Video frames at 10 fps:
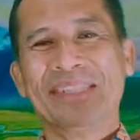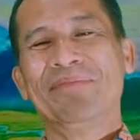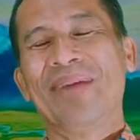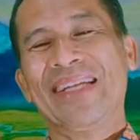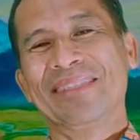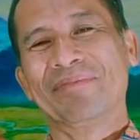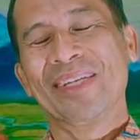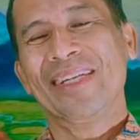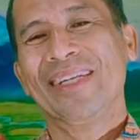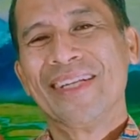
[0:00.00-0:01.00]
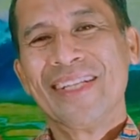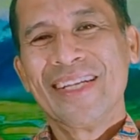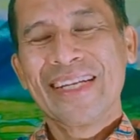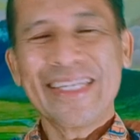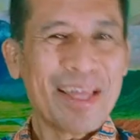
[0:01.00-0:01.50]
macam-macam. Jadi
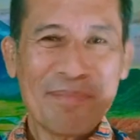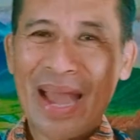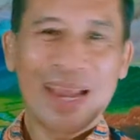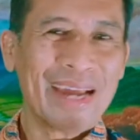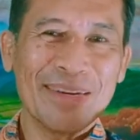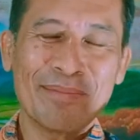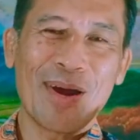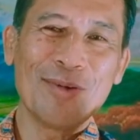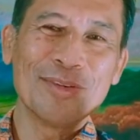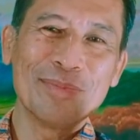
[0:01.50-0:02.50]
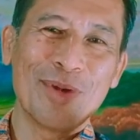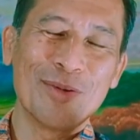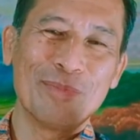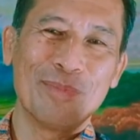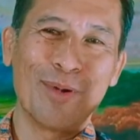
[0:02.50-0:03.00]
kita makan mau mau
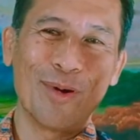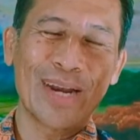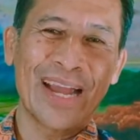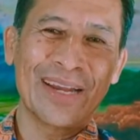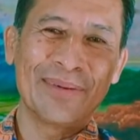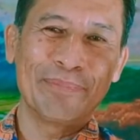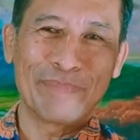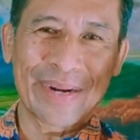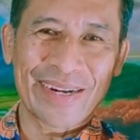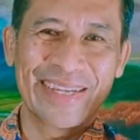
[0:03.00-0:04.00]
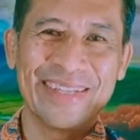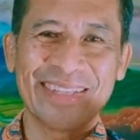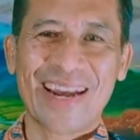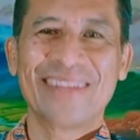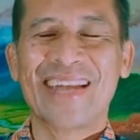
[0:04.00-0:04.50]
orang pergi
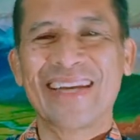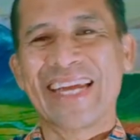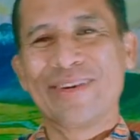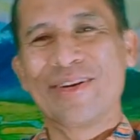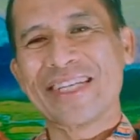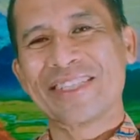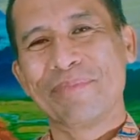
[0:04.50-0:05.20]
jalan-jalan ke Indonesia